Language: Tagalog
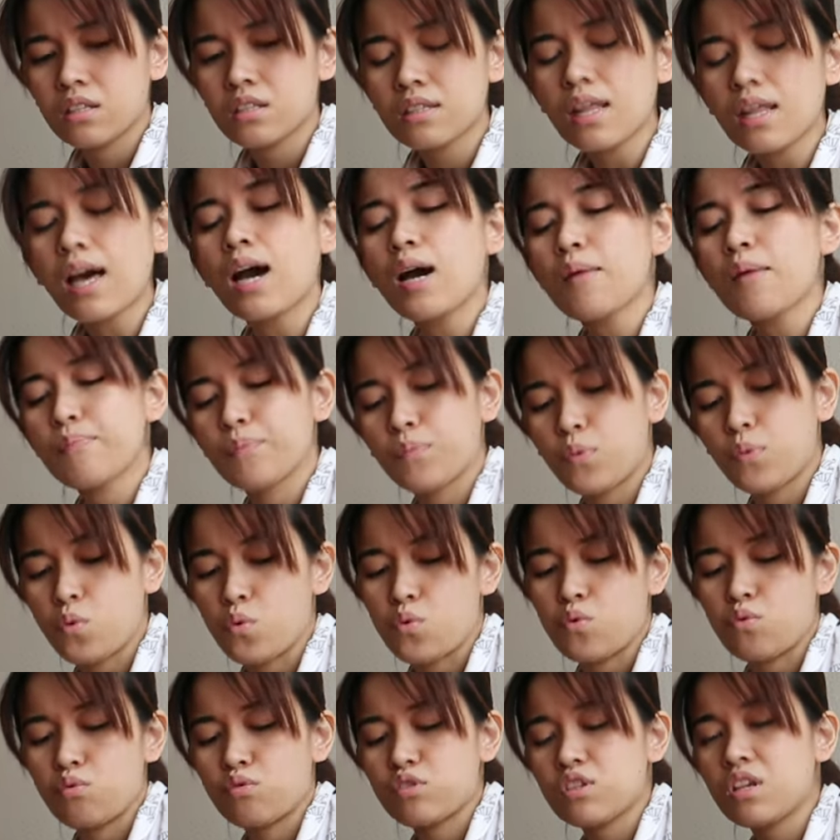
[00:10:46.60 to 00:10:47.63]

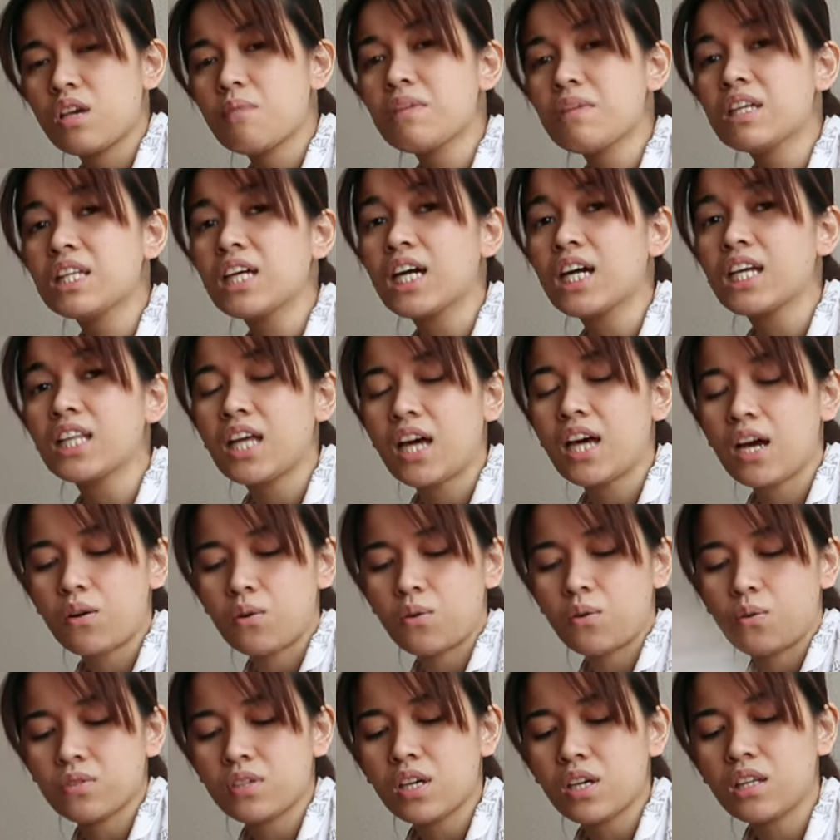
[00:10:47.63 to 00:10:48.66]
Tapos, eh may nakita
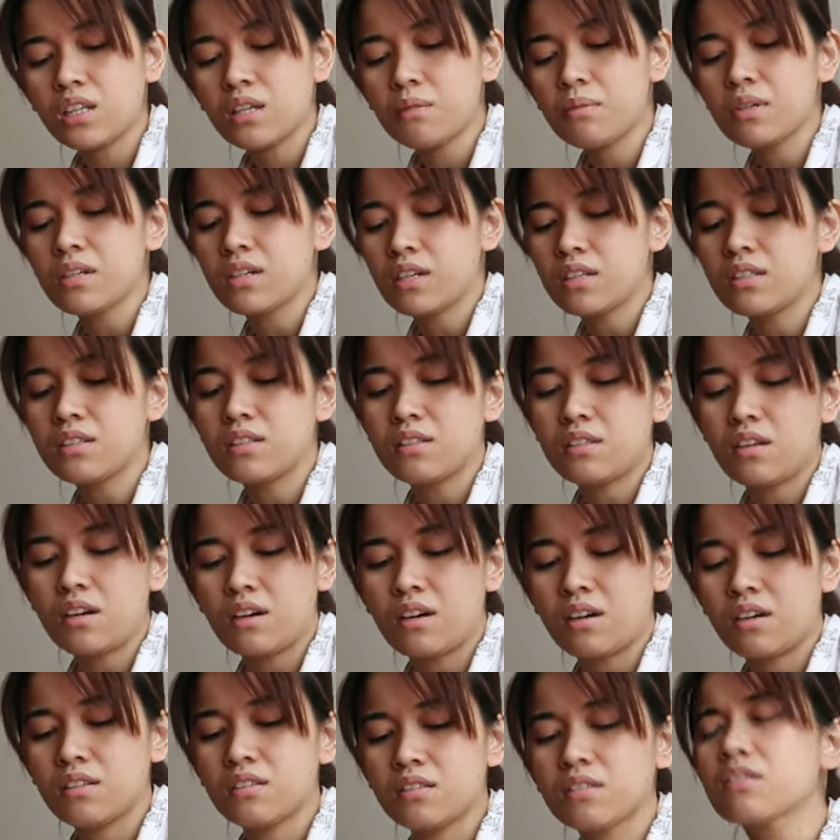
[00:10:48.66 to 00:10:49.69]
ako. Sana
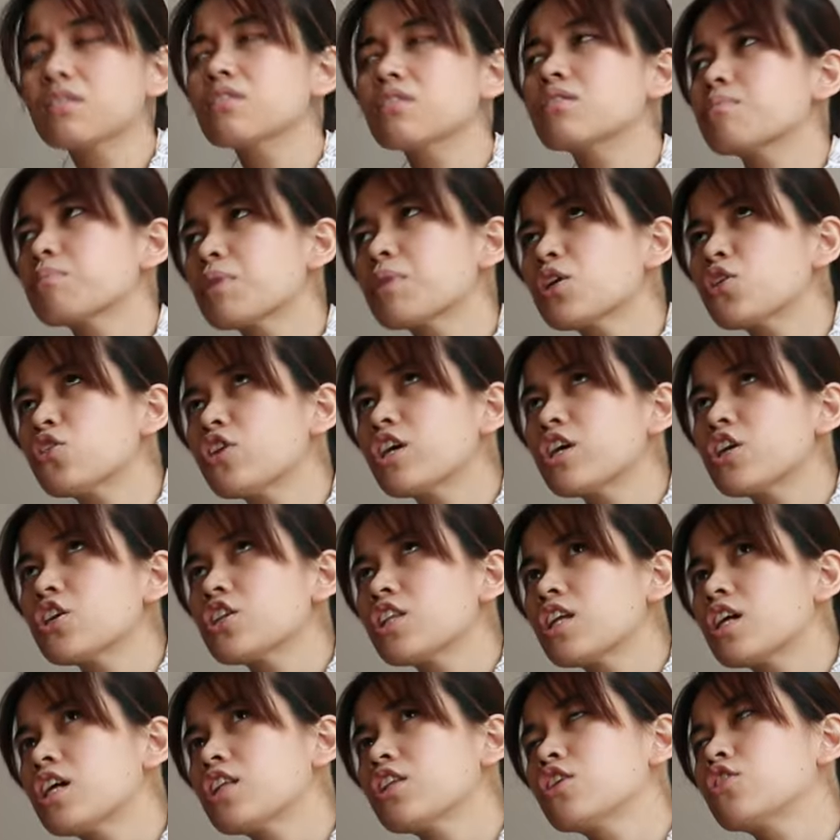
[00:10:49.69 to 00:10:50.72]
maganda. Pero
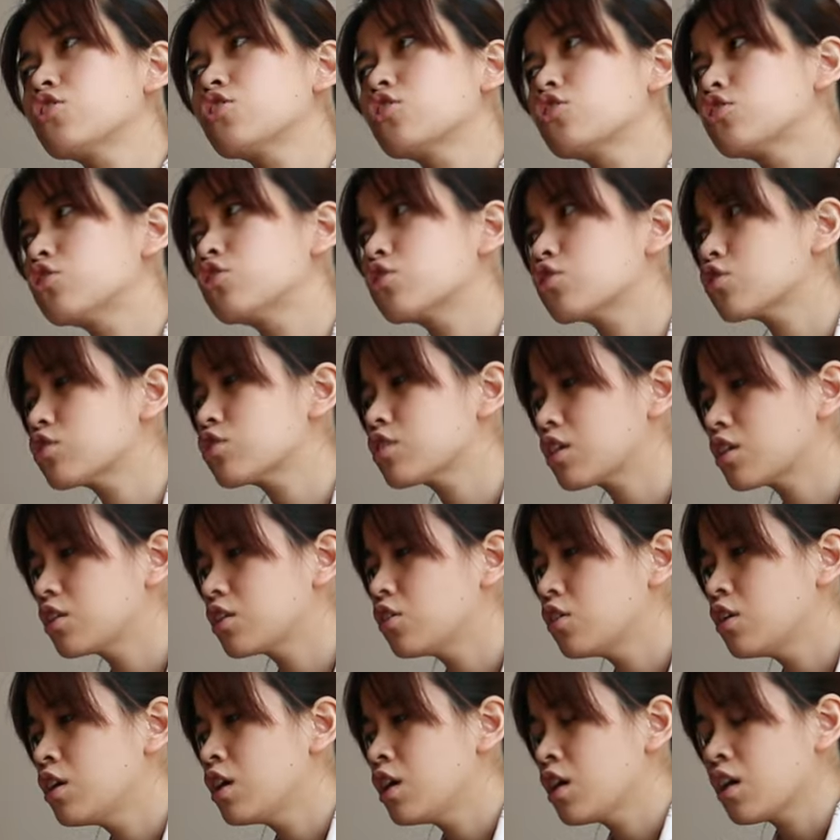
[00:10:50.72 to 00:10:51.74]
ngayon na in-order ko siya.
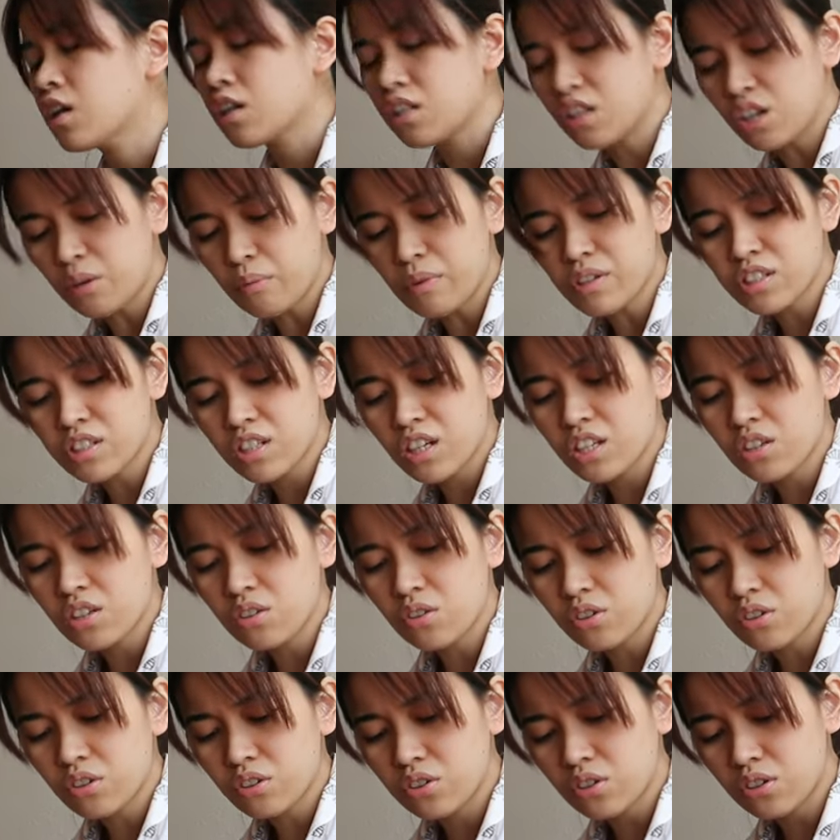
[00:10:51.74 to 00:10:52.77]
Hindi ko ba siya
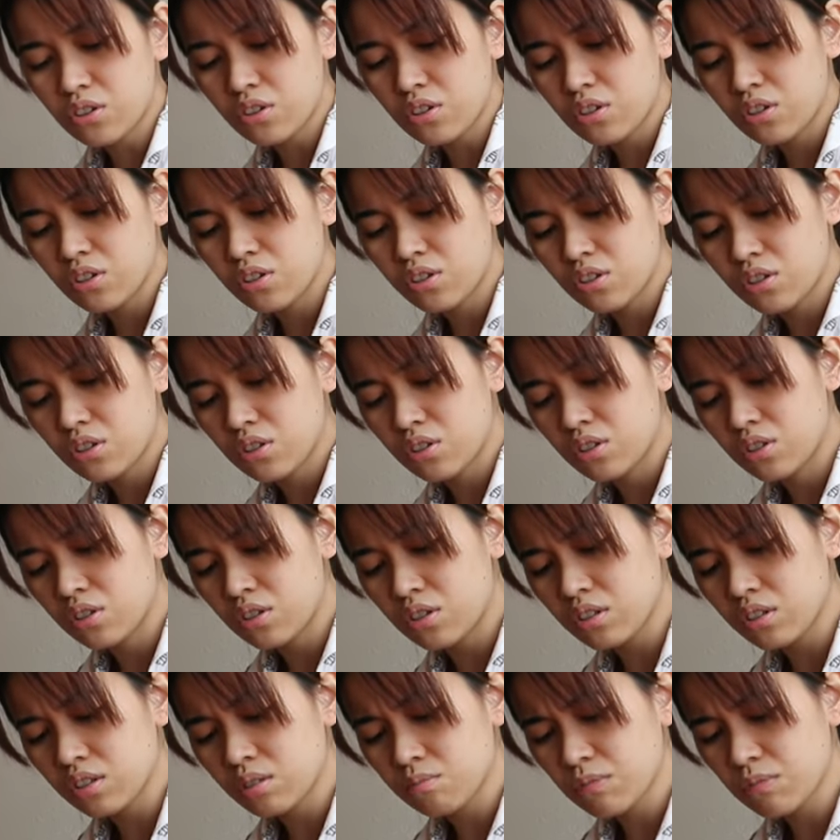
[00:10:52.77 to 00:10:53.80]
in-order?
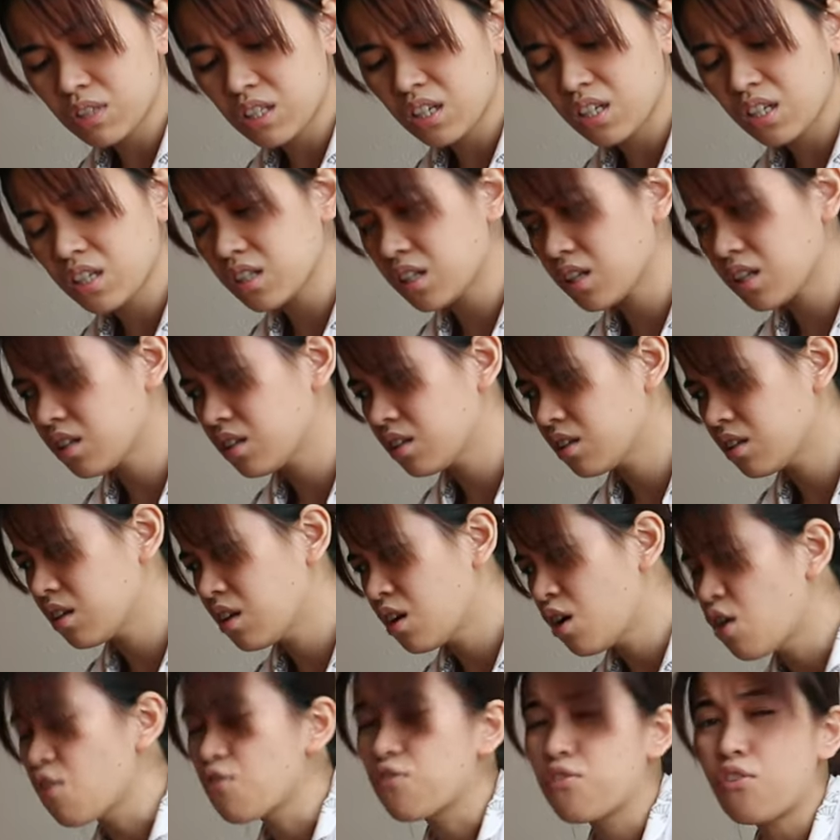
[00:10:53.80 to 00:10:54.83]
Matagal-tagal.
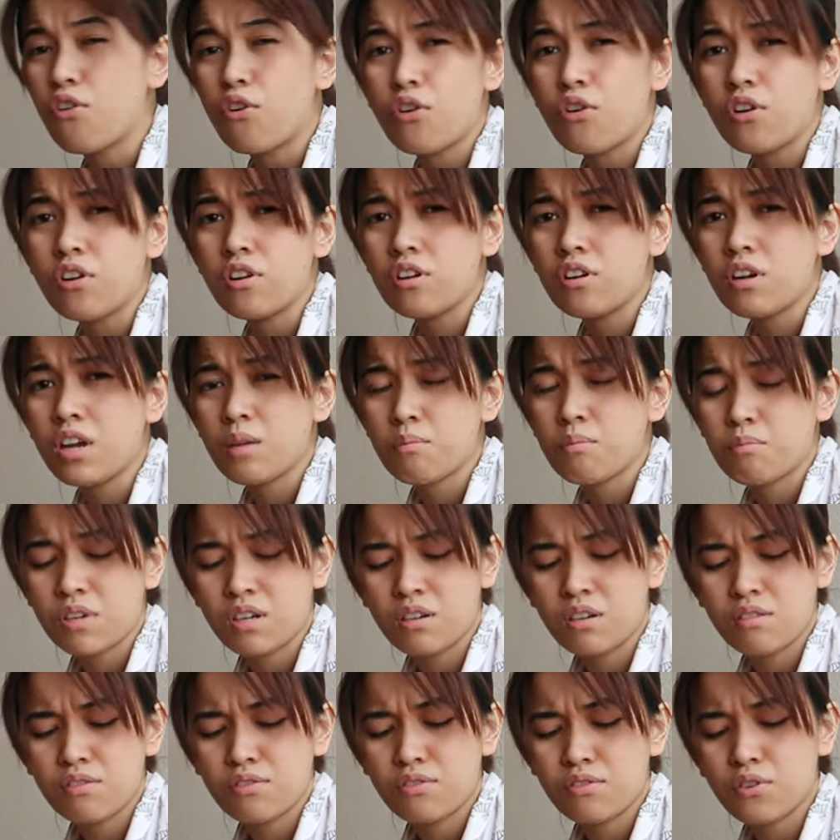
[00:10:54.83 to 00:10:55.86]
4?
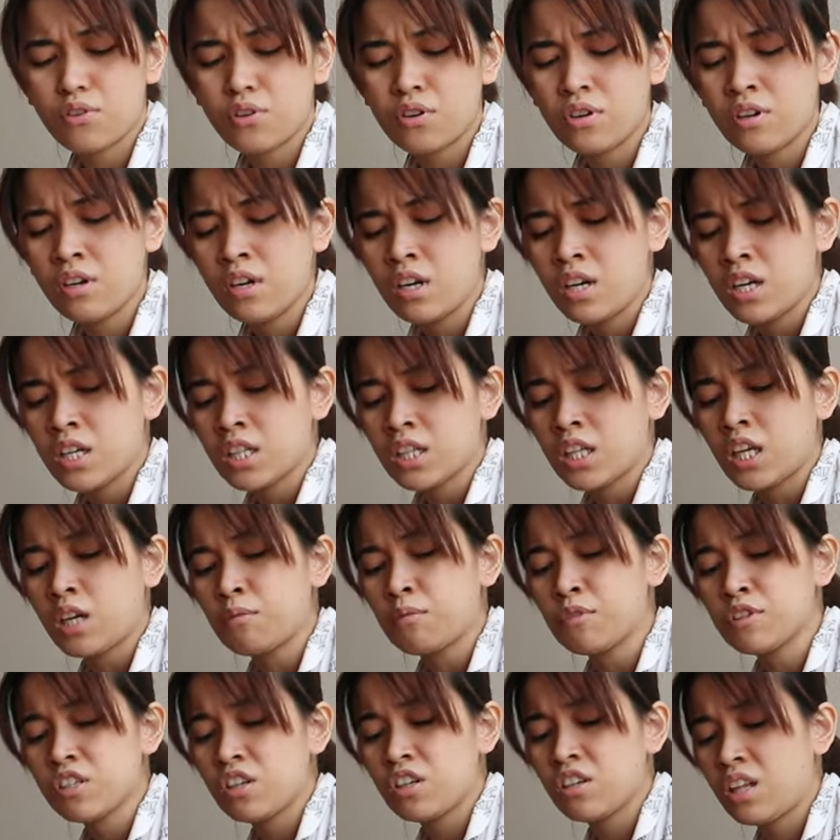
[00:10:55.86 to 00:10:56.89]
April 4?
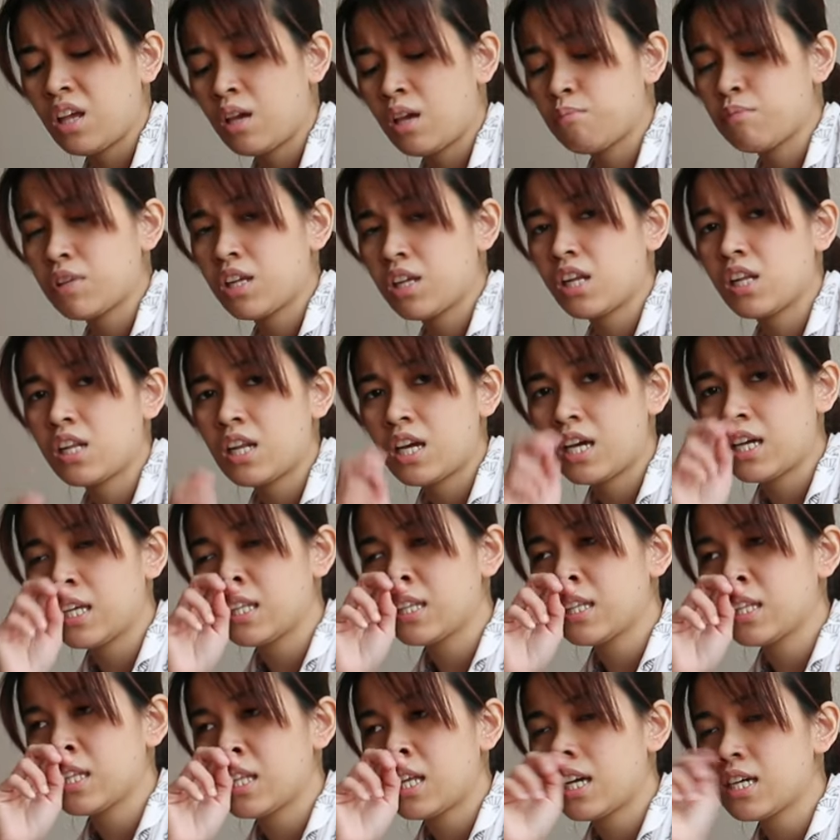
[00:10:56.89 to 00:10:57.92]
Tapos ngayon April
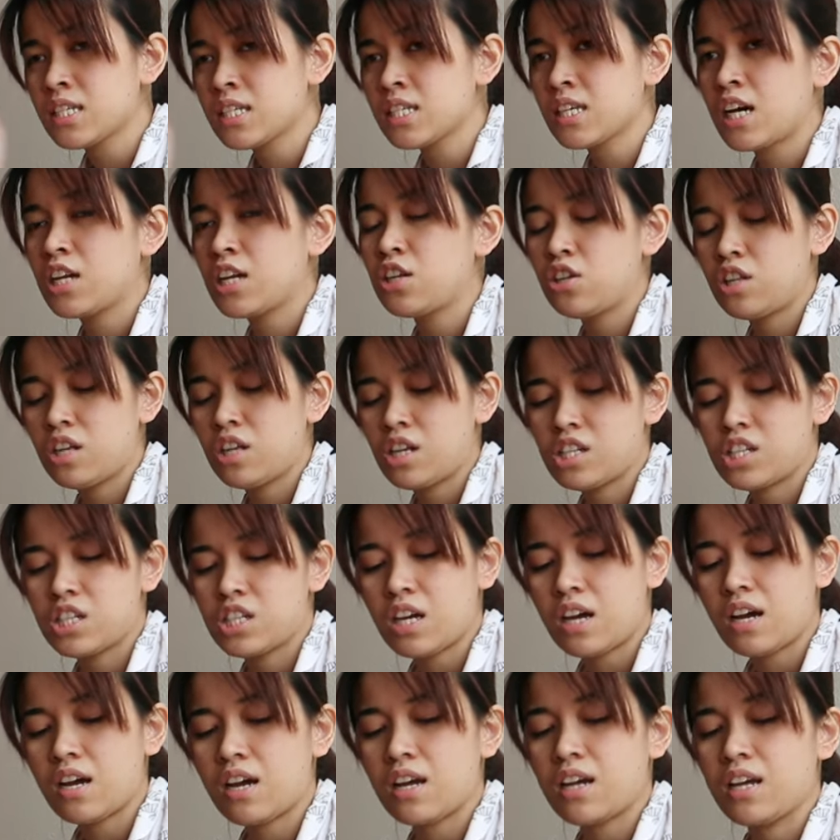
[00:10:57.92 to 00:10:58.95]
9, nasa ano na
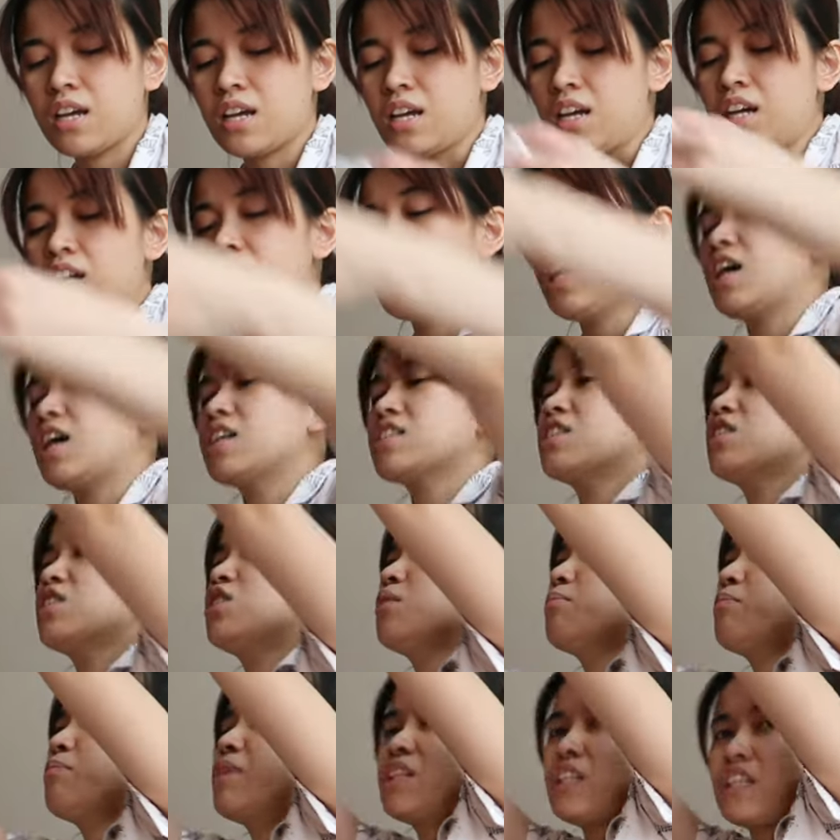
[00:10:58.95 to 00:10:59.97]
siya Nasa
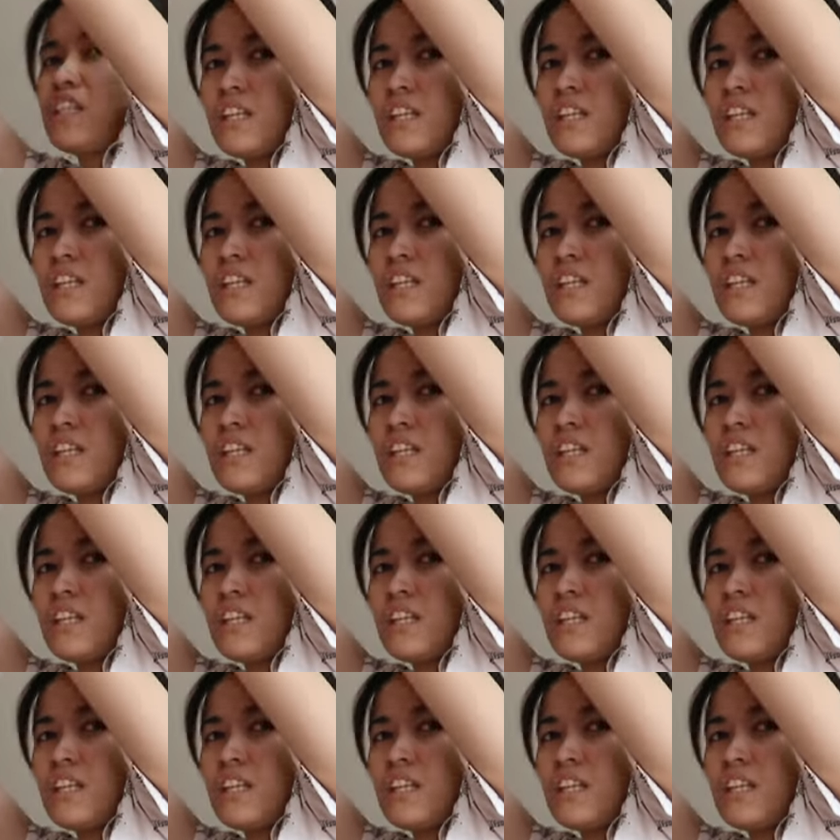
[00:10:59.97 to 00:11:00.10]
Japan na